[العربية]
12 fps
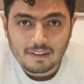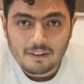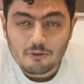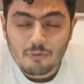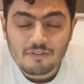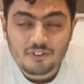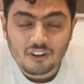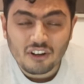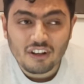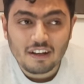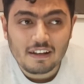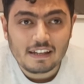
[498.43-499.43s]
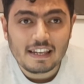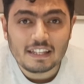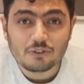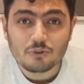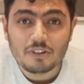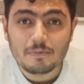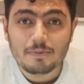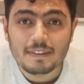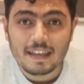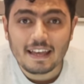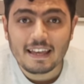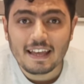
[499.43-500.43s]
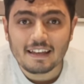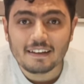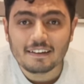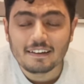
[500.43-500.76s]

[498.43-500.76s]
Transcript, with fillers: جنوب افريقيا اللي هتكون البدايه